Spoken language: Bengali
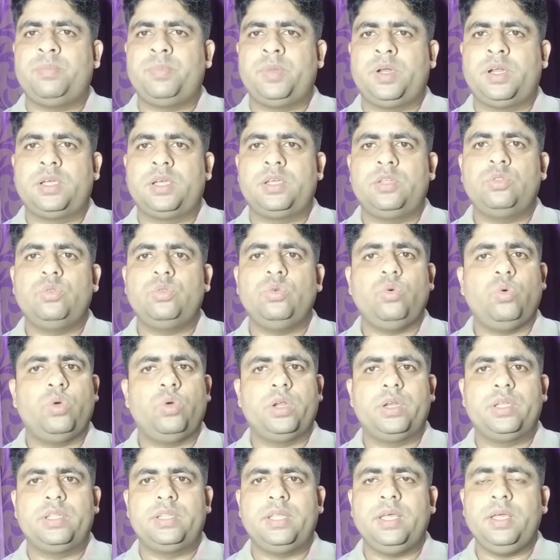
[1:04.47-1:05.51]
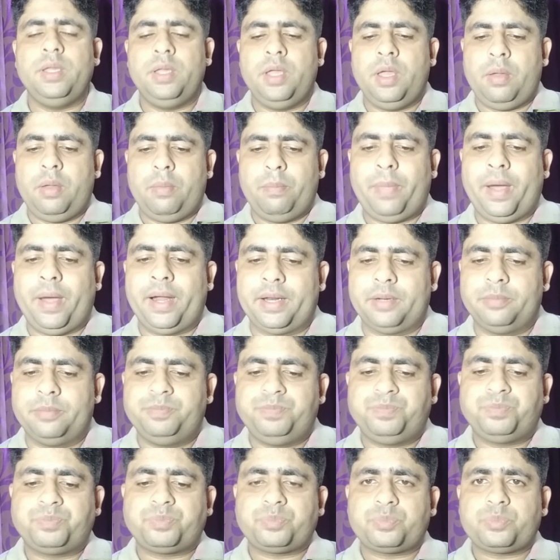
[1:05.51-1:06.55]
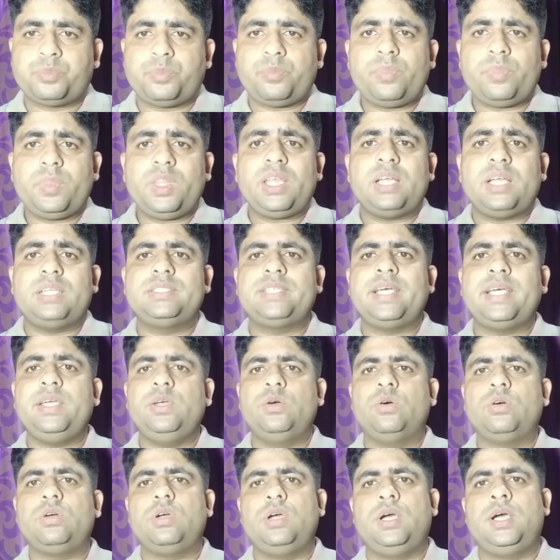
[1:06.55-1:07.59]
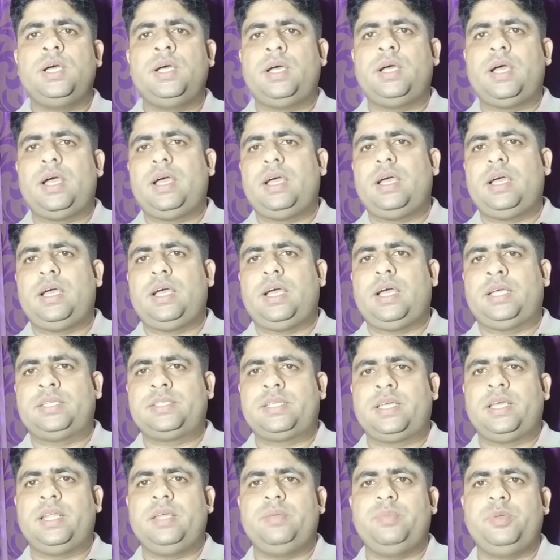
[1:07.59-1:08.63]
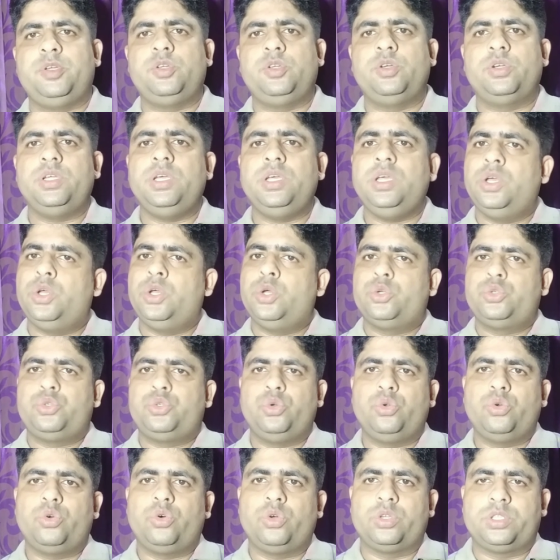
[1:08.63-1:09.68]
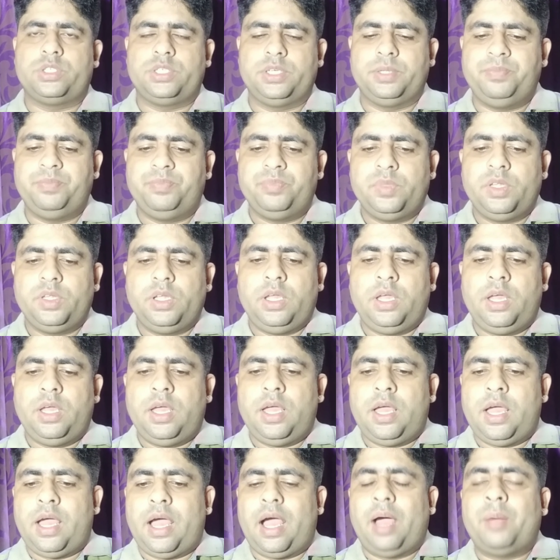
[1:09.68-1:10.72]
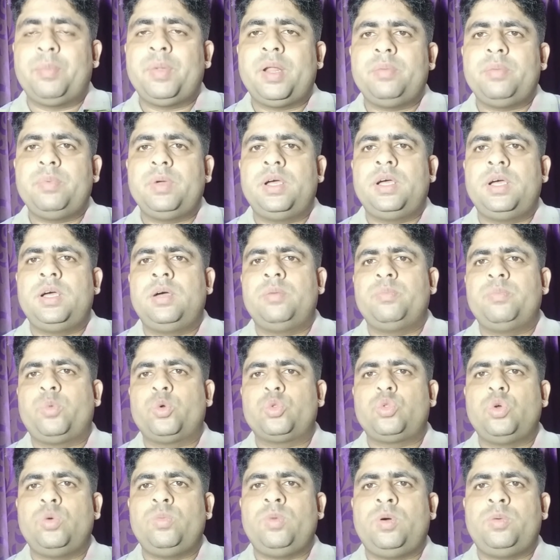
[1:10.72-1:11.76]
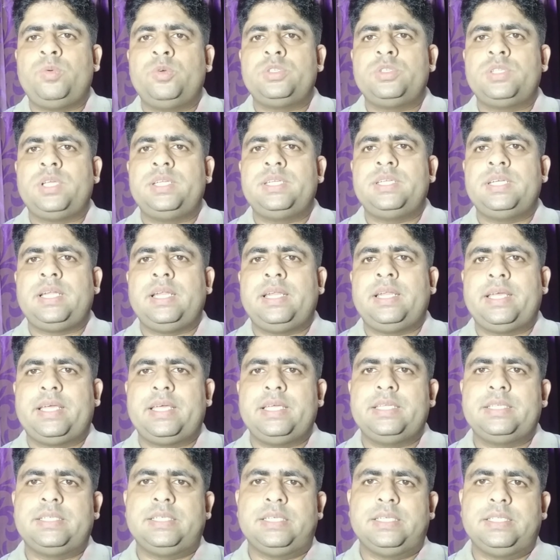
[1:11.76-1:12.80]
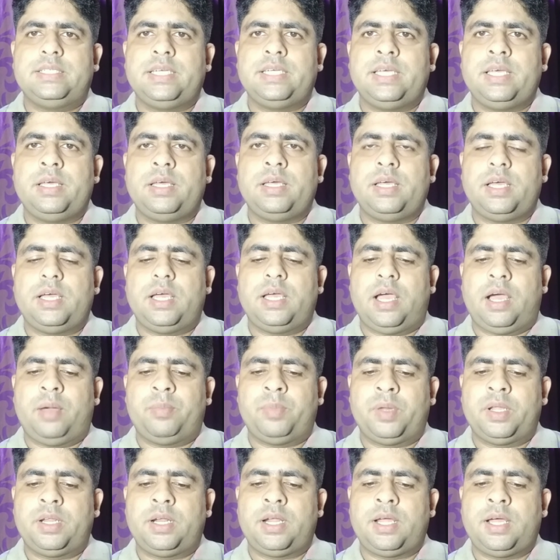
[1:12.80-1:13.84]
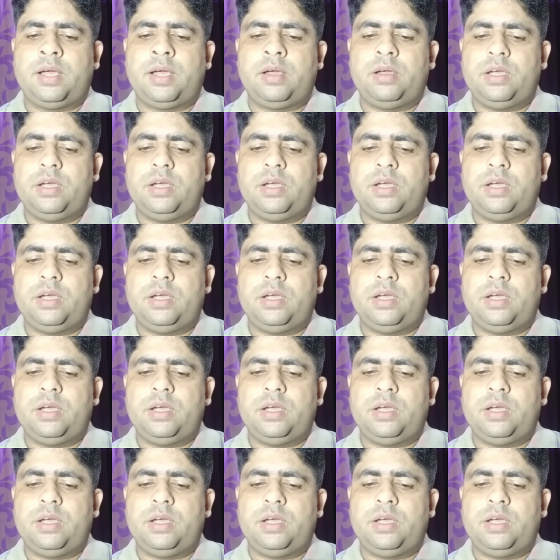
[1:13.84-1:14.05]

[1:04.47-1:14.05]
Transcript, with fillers: আপনারা কিন্তু করে নিতে পারেন যাই হোক আজকের এই ভিডিওটি শুরু করছি আমরা প্রথম অবস্থায় যেটা দেখেছি যে আমরা